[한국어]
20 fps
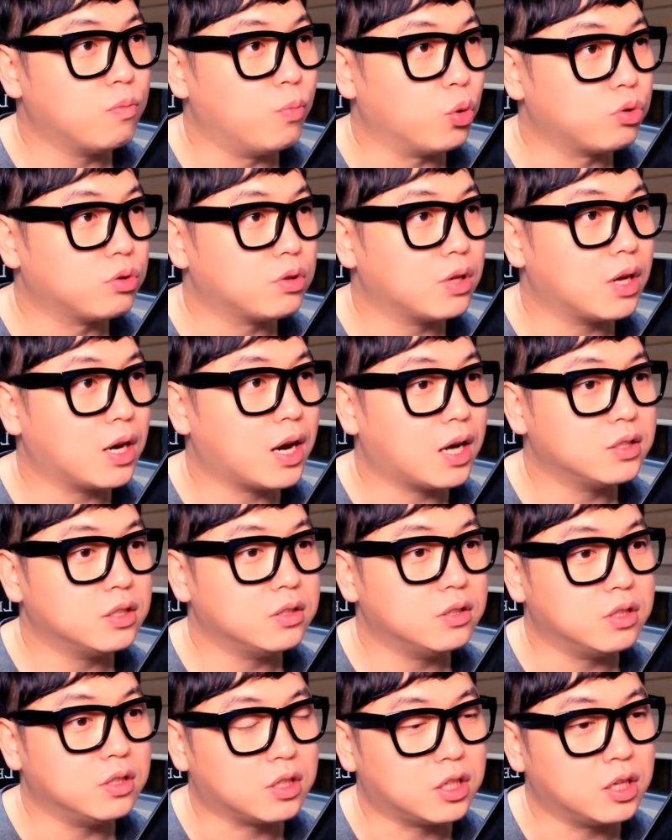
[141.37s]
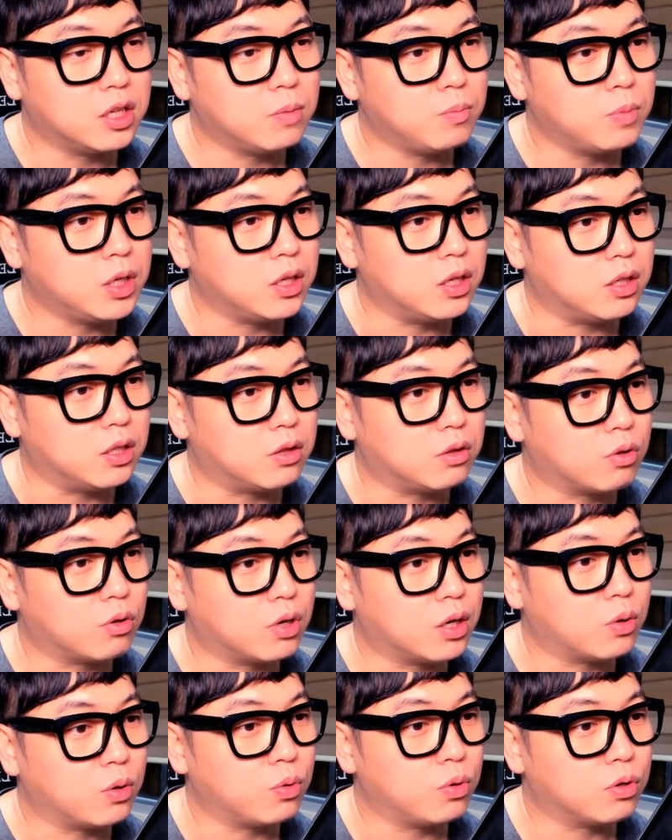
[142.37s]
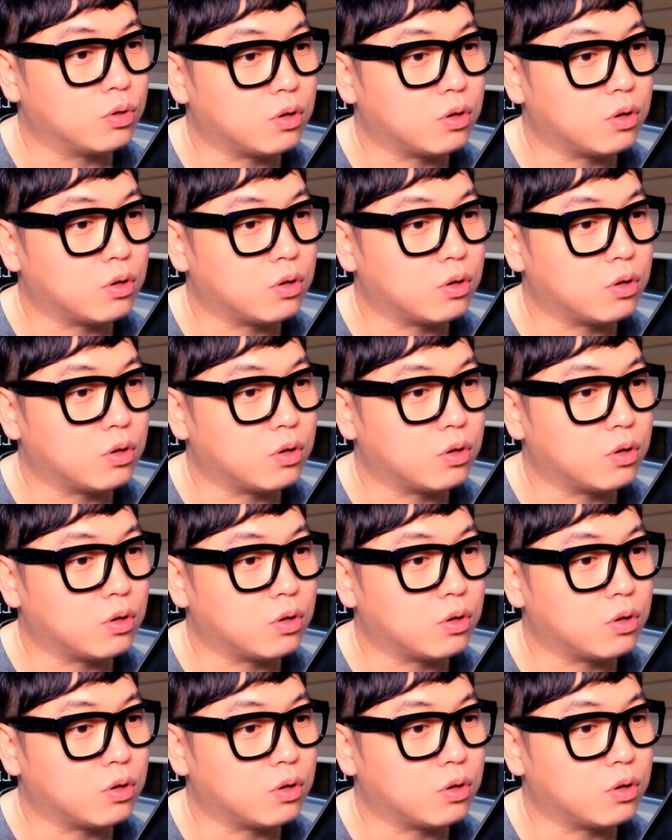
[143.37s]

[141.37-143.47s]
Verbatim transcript: 못 따라가는 느낌이 있더라고요.